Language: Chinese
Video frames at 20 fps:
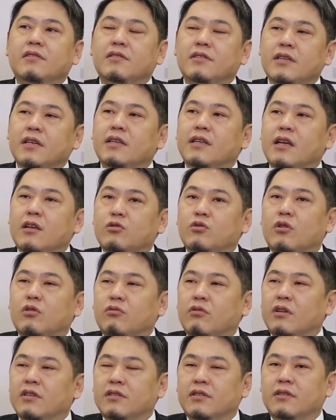是现在的状
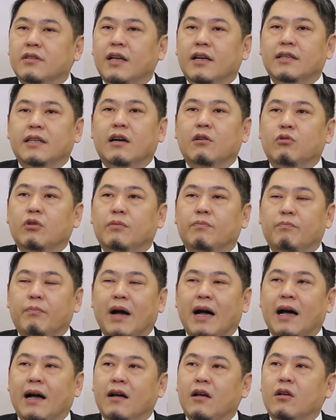况是，大家会
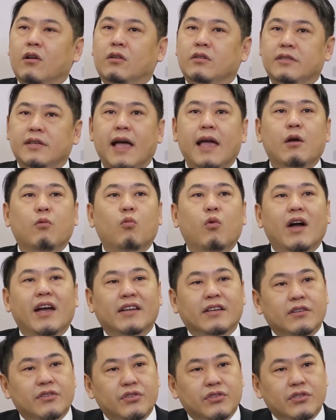把在外
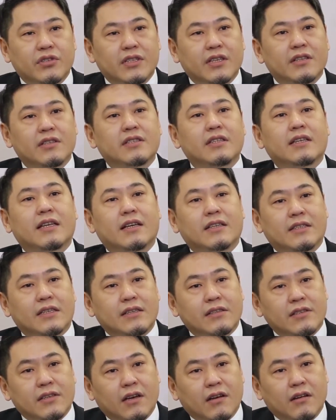的时间尽量
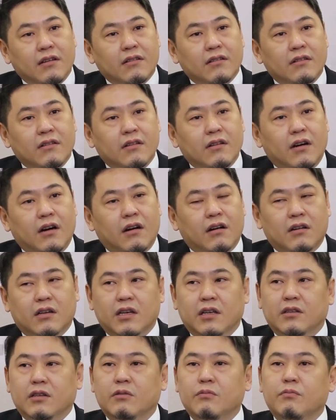减少。啊，
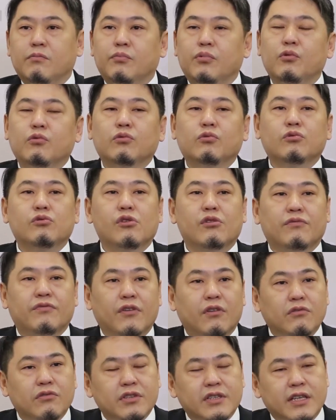可能铺路的
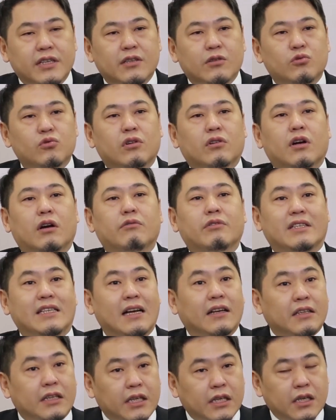风险的状况会
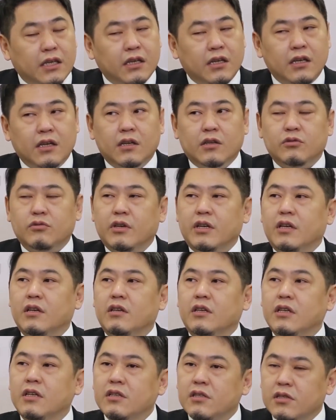降低，所以
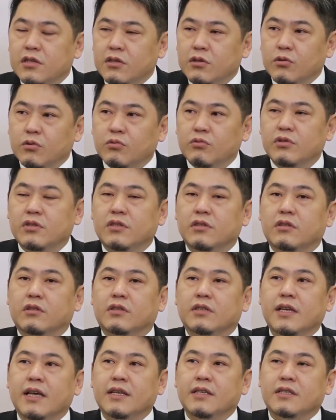以此如此，
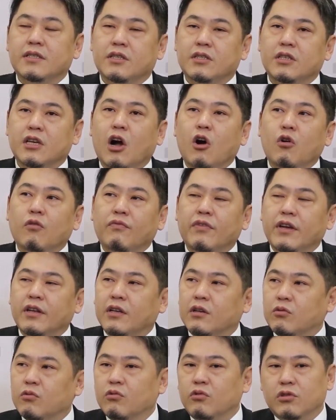在消费
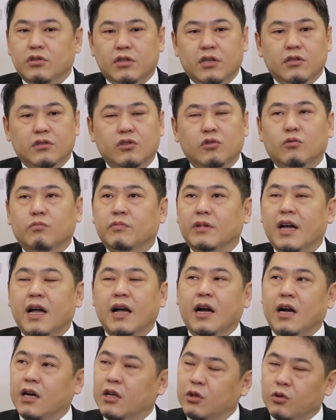的过程中，我们
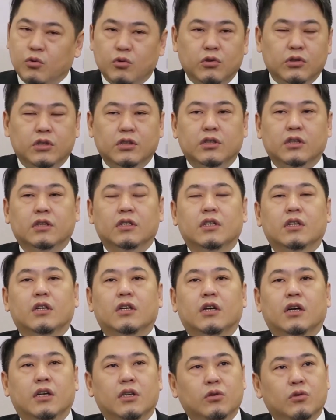看很多的
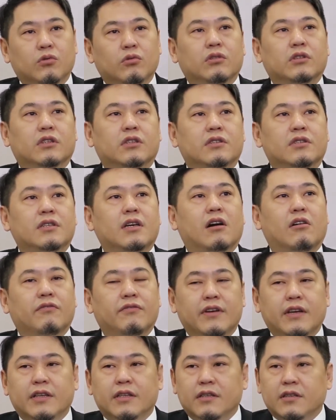很多的消
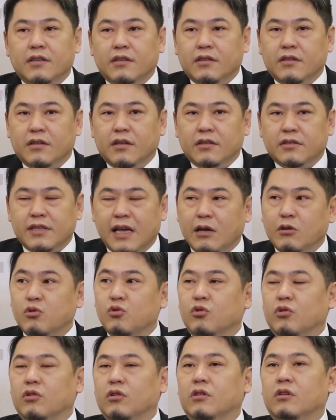费的场
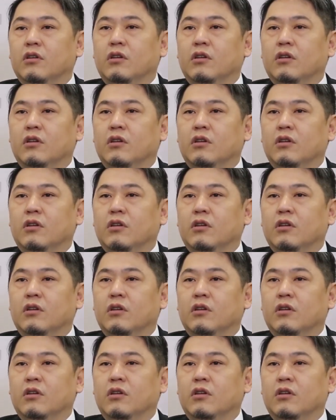所